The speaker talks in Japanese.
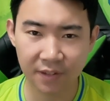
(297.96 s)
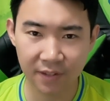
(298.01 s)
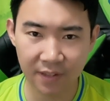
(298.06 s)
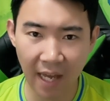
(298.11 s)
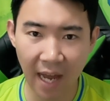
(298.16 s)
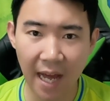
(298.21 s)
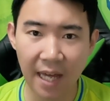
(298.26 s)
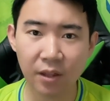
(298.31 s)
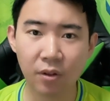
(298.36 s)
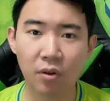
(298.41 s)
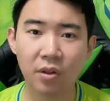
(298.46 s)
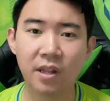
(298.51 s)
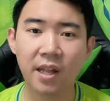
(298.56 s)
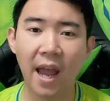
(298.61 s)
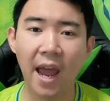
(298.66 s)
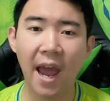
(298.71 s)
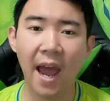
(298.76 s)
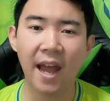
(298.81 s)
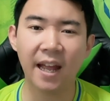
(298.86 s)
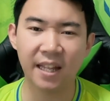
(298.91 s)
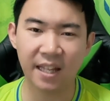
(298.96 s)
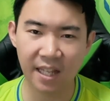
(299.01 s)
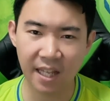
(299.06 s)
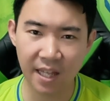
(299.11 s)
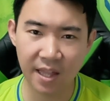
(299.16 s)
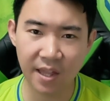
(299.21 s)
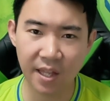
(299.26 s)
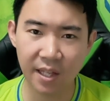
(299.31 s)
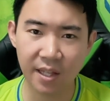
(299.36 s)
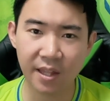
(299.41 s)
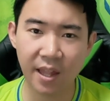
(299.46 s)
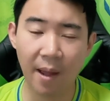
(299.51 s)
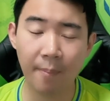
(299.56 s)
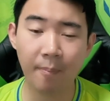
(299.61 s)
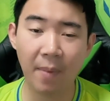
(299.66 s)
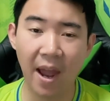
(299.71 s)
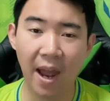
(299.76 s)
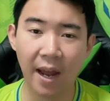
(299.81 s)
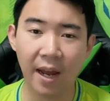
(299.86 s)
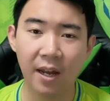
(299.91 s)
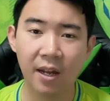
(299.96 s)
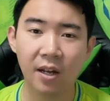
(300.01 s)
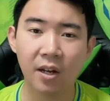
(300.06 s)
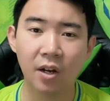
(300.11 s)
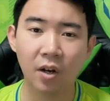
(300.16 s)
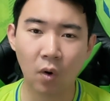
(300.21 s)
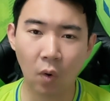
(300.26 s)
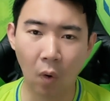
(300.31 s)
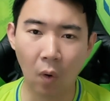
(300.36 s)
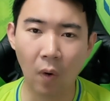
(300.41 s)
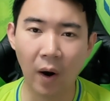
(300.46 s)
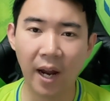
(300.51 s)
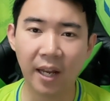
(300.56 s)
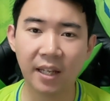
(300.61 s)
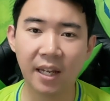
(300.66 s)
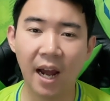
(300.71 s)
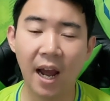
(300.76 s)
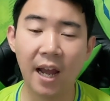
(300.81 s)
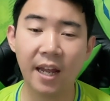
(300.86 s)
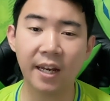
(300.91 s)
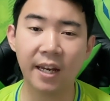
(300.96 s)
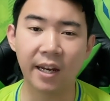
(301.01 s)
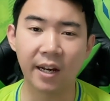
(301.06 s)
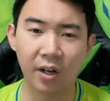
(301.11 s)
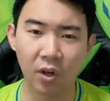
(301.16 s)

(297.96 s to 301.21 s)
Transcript: さあ、そして2失点目。後半に入